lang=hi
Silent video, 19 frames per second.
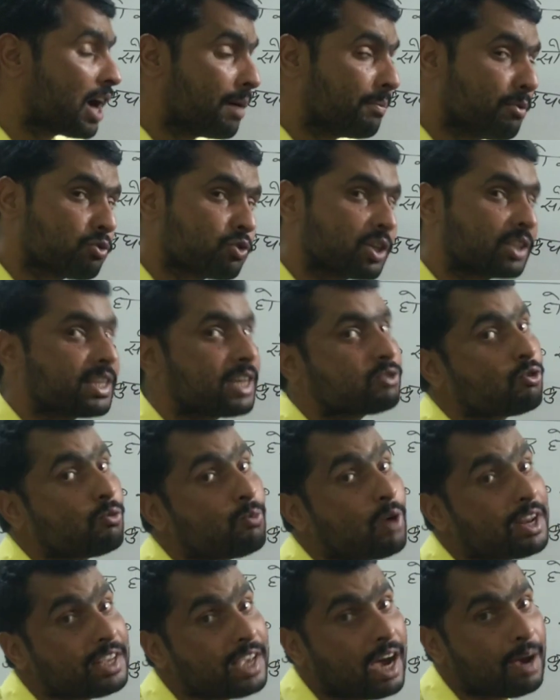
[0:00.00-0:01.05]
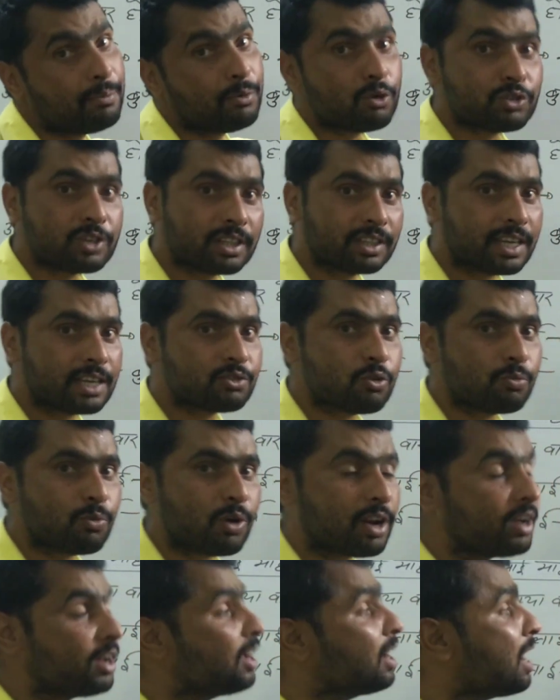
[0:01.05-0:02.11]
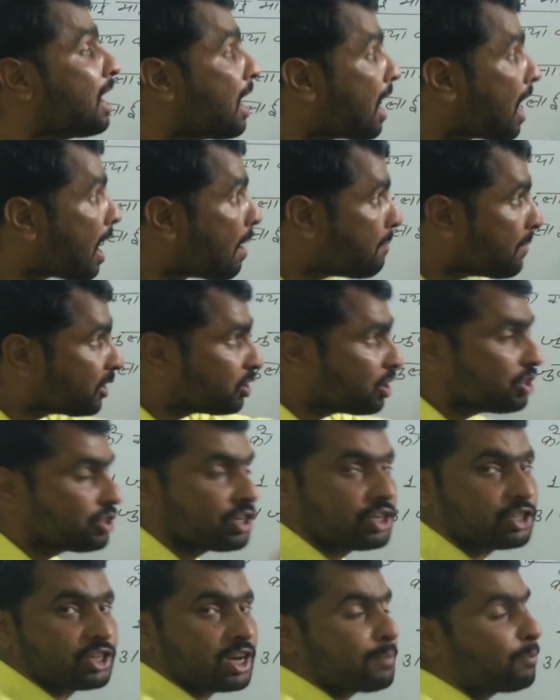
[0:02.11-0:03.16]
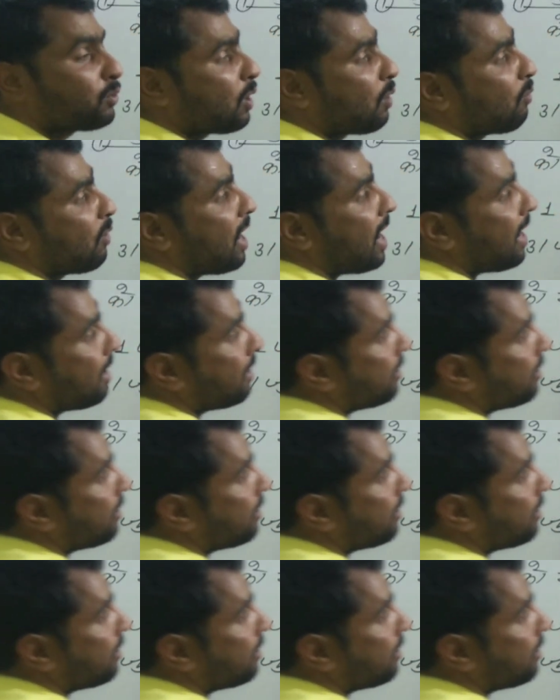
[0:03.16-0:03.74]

यहां भी हो सकता है सोमवार यहां भी हो सकता है सोमवार अब मैं तीसरी स्टेप उठाऊंगा